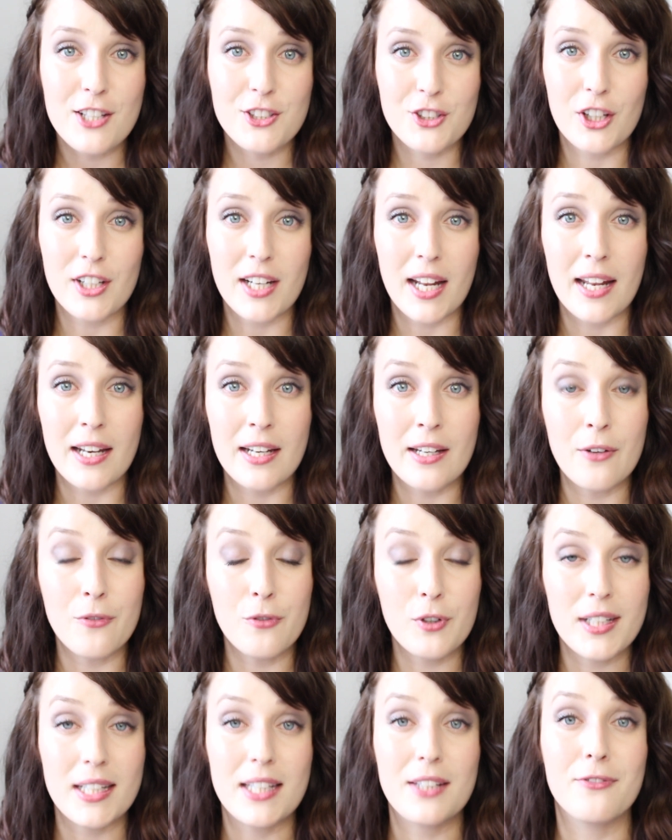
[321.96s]

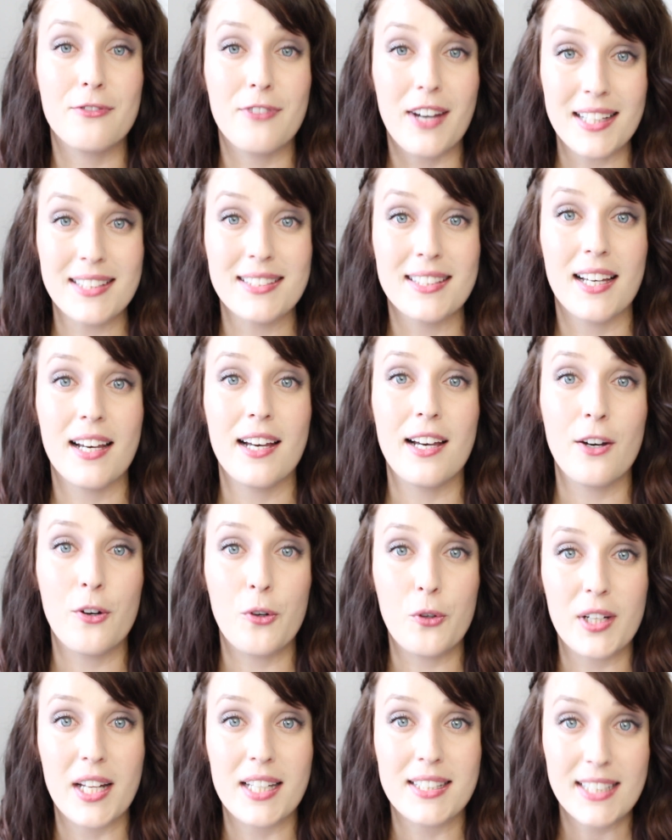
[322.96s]
sondern wirklich
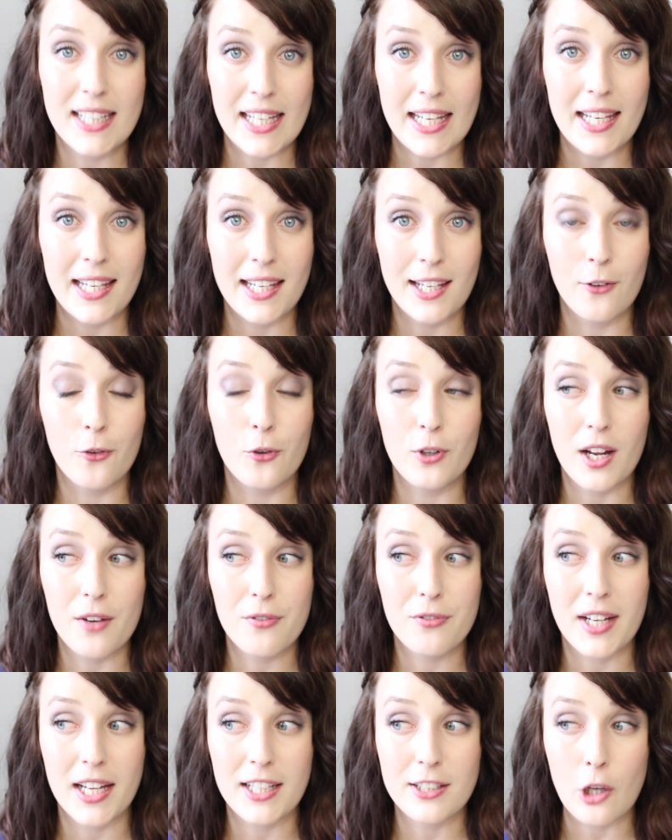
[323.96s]
Wasser oder Tee
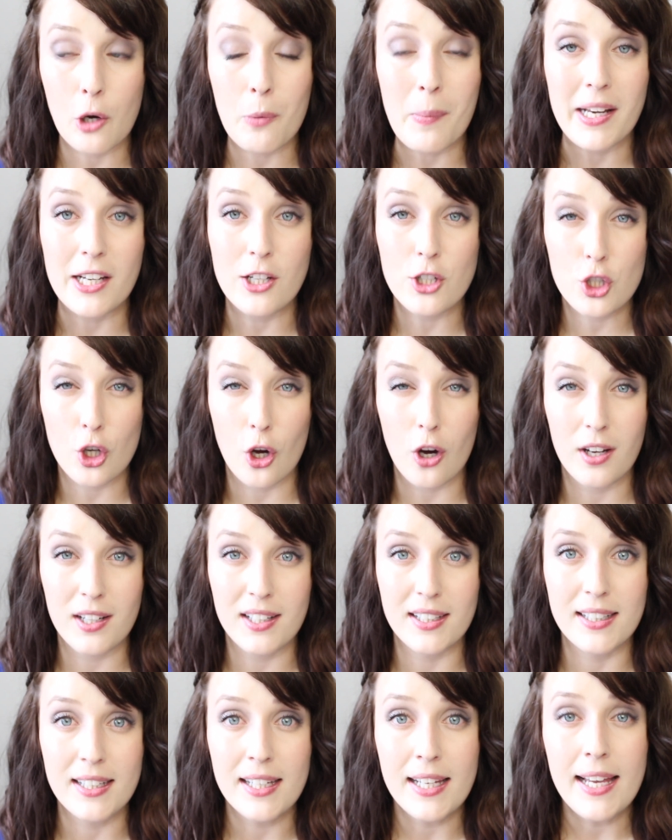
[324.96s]
oder vielleicht auch mal eine
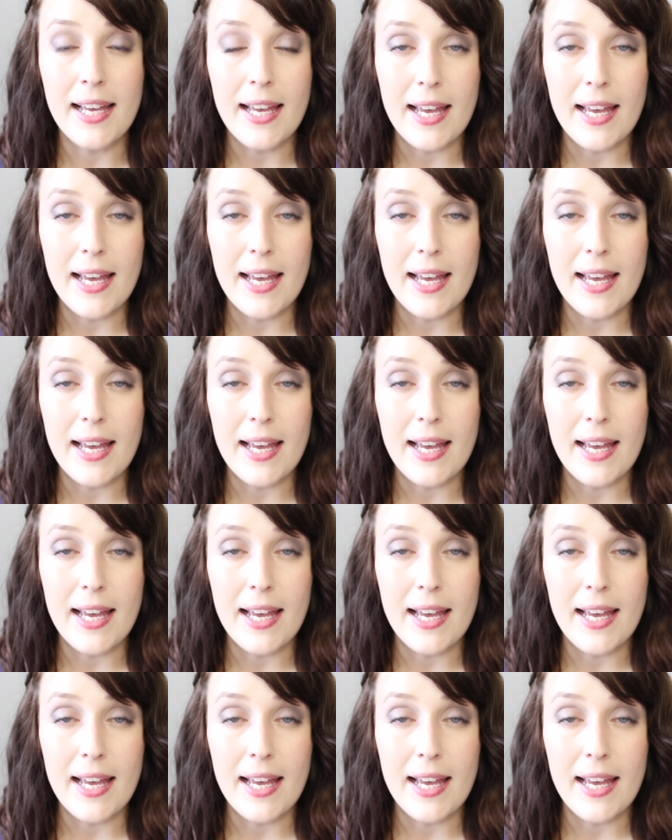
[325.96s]
Schorle.